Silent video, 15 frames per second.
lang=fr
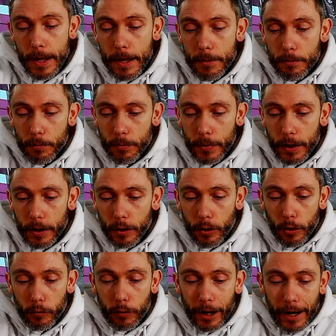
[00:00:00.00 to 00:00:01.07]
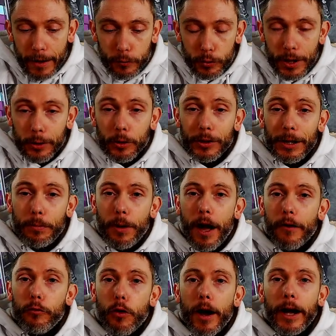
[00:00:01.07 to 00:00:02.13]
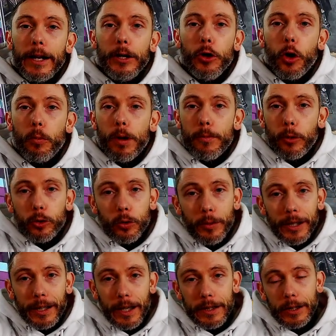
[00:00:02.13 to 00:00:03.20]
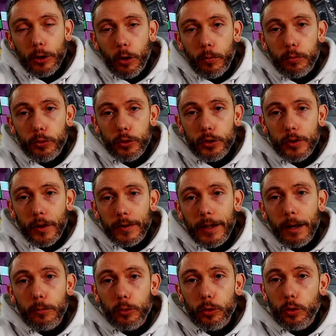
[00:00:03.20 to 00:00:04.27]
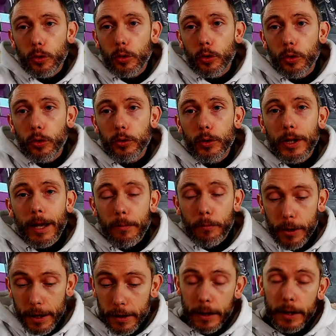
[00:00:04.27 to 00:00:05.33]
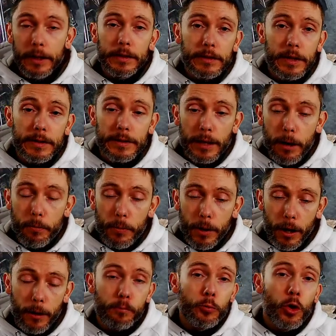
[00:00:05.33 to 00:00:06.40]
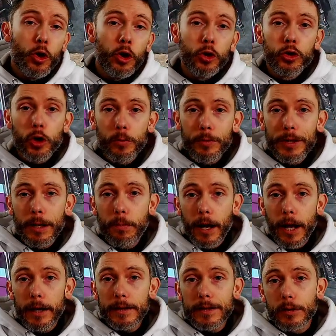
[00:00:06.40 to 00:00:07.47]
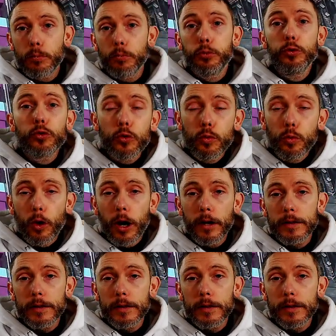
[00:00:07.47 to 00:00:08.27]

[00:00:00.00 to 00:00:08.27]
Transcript: Mais euh, voilà, ne vous attendez pas à voir énormément de mécaniques en plus en termes de, gameplay. C'est simple. Hein. Je me déplace, plus ou moins.